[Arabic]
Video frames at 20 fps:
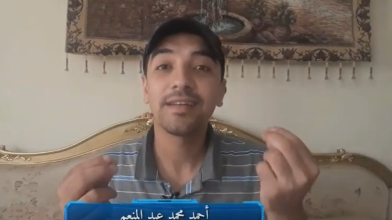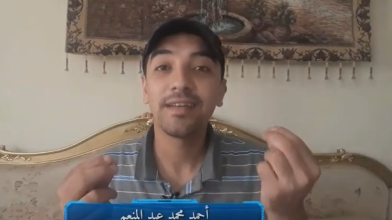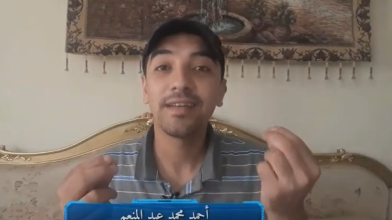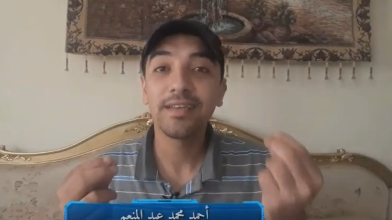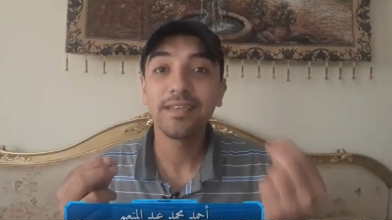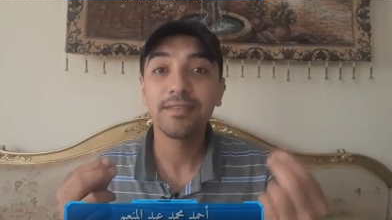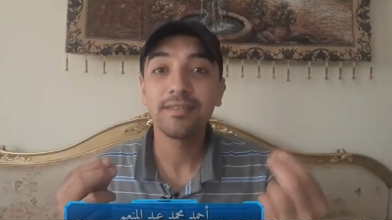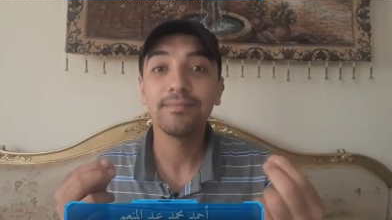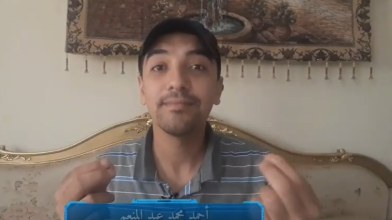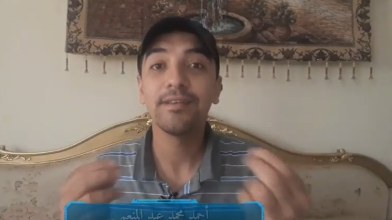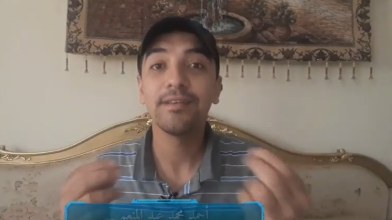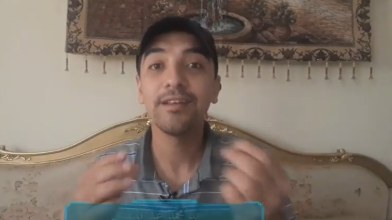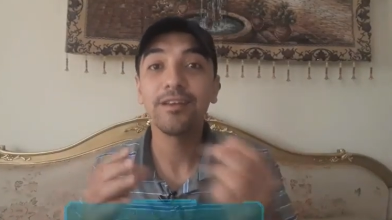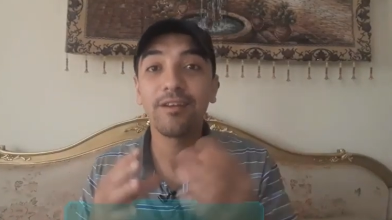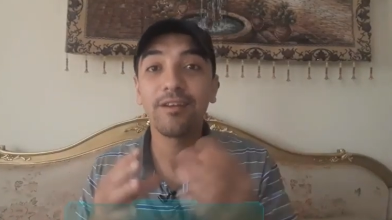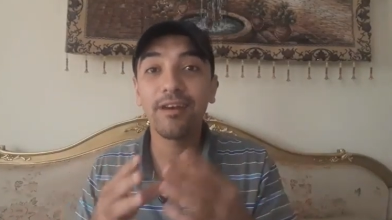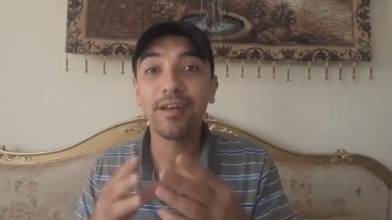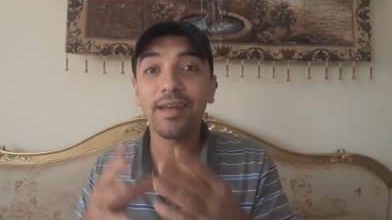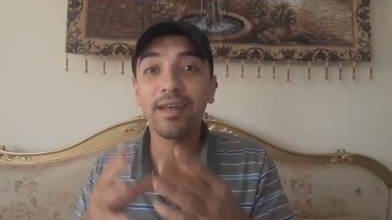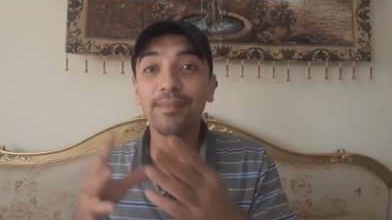اسم
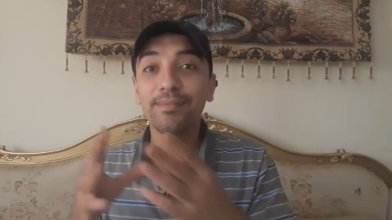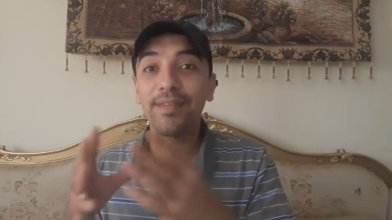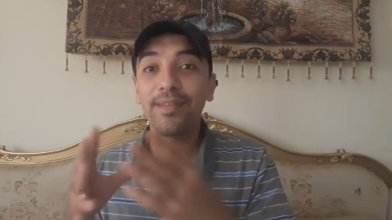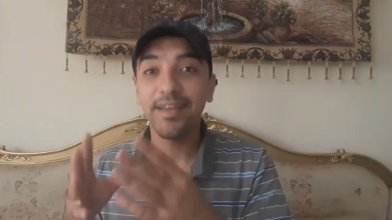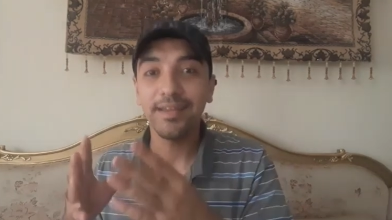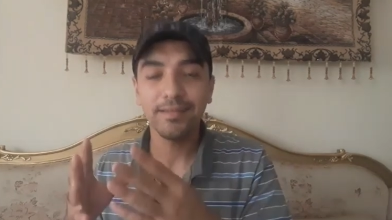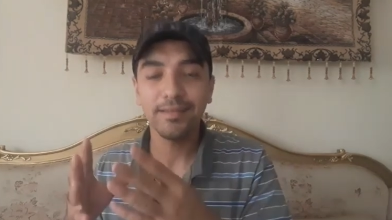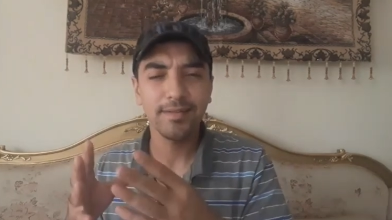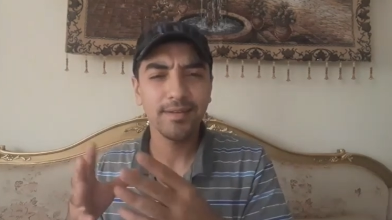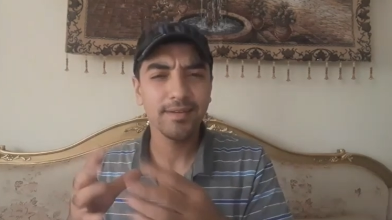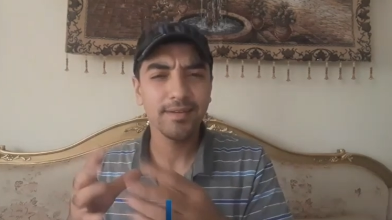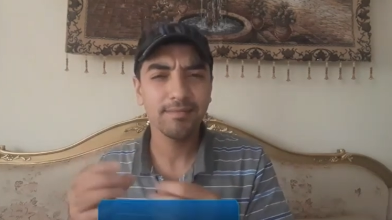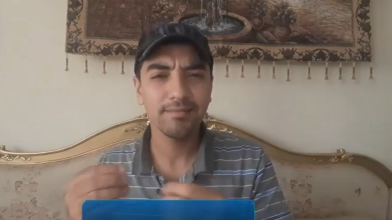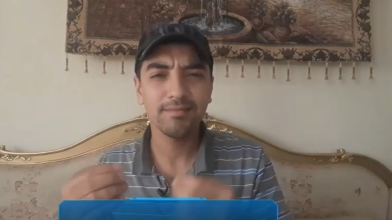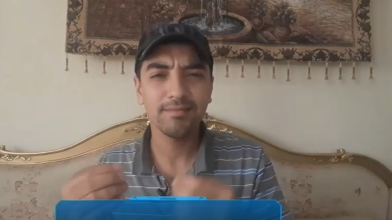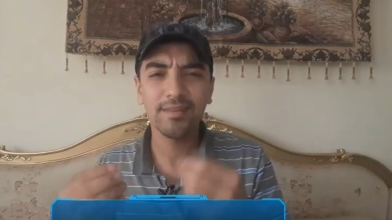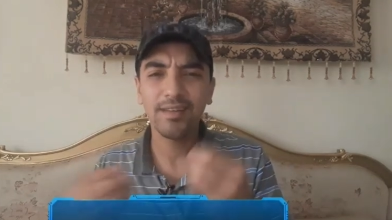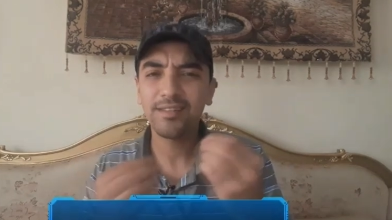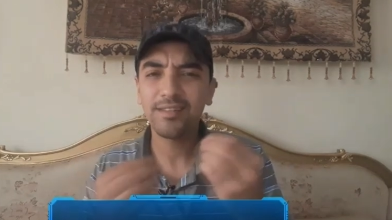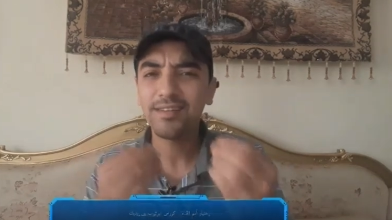للقناة بتاعتنا
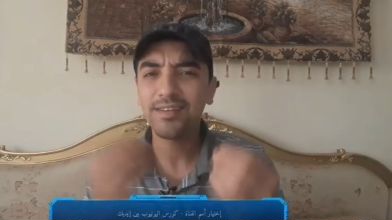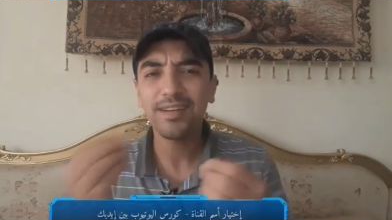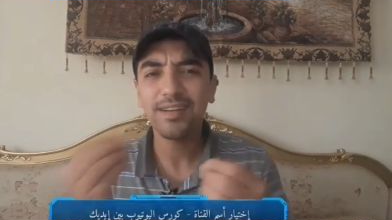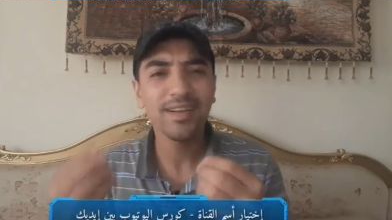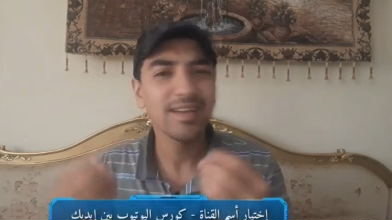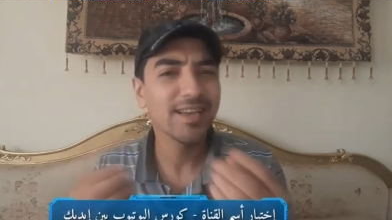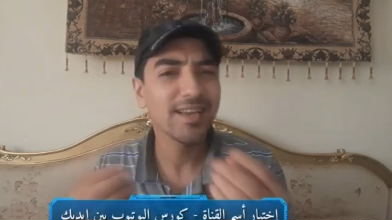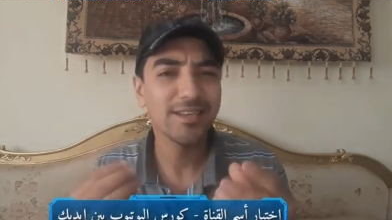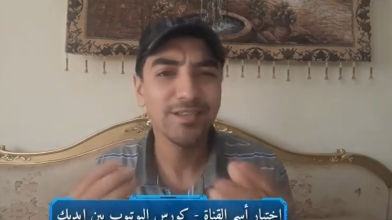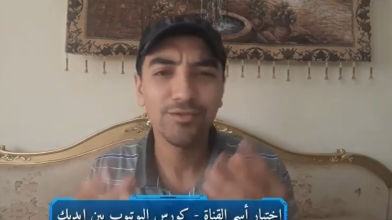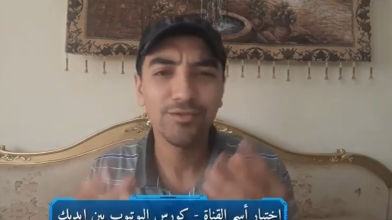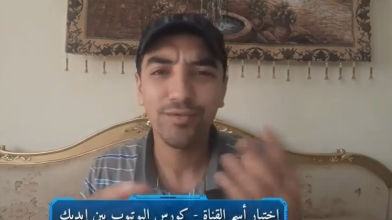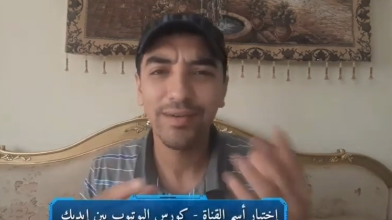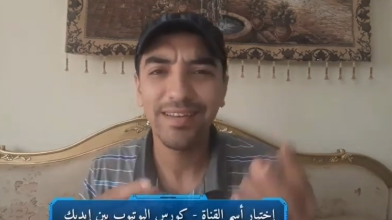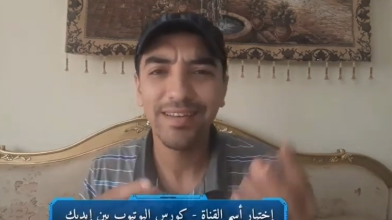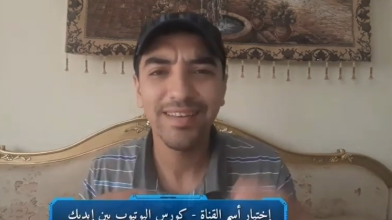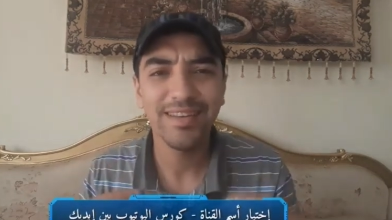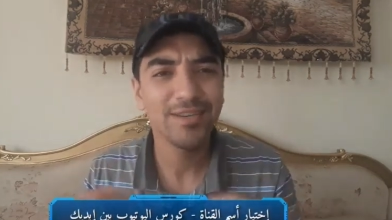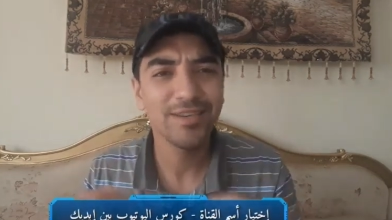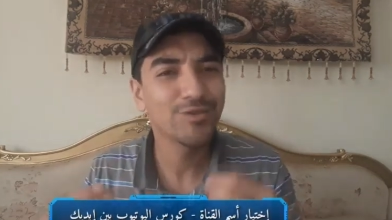نتريث
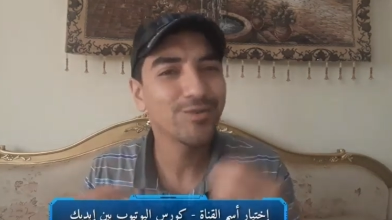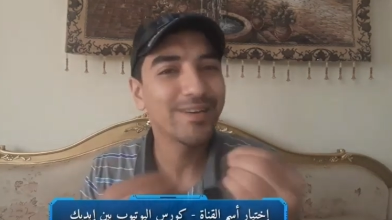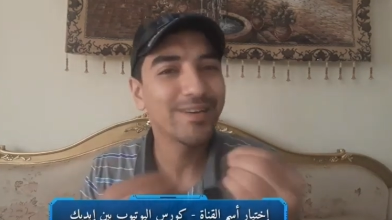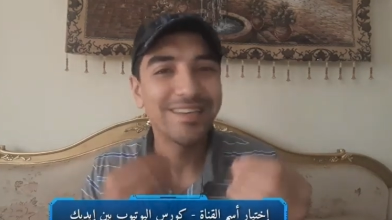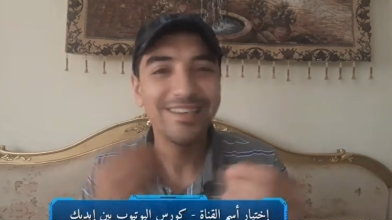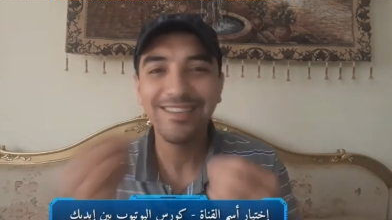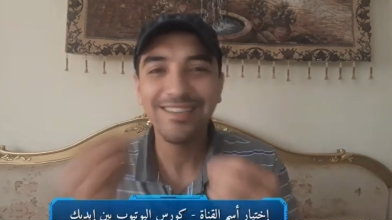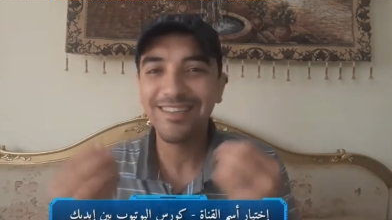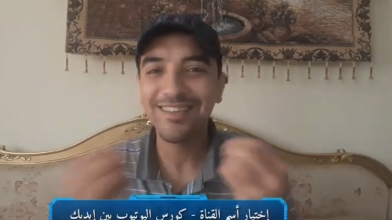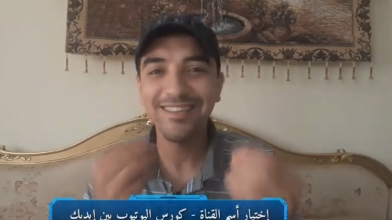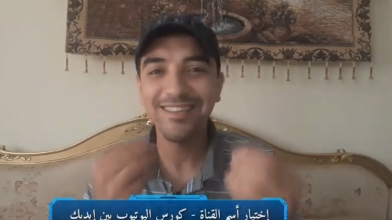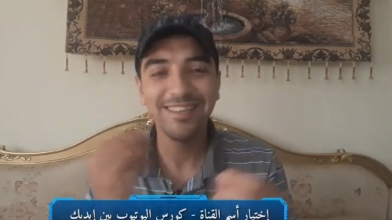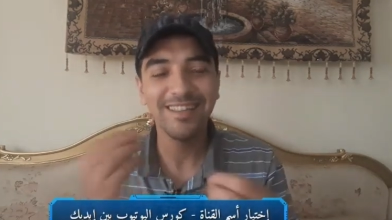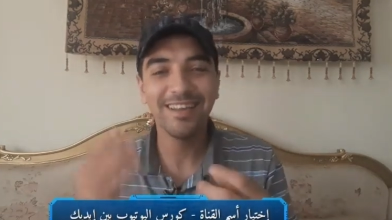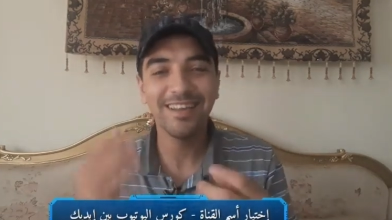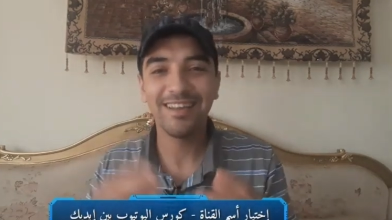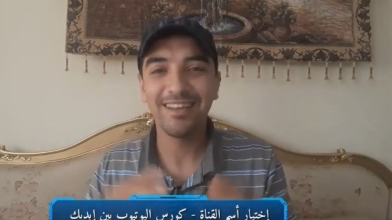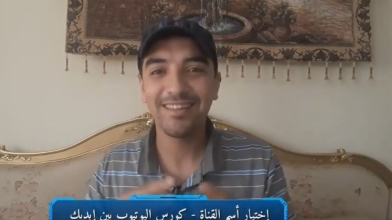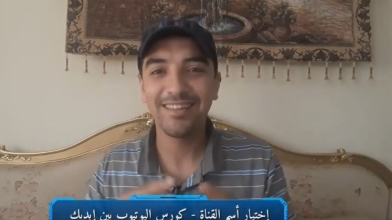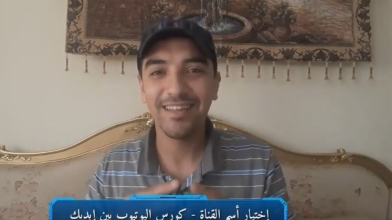شوية شويتين
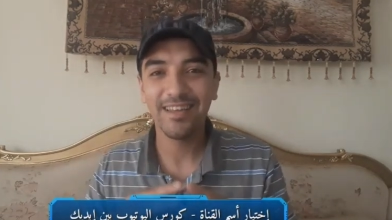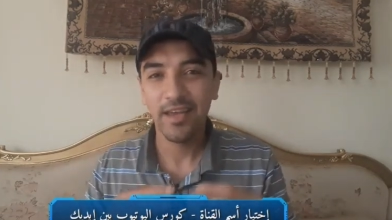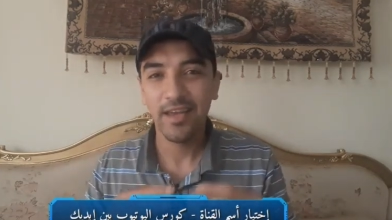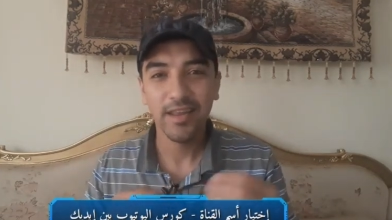تلاتة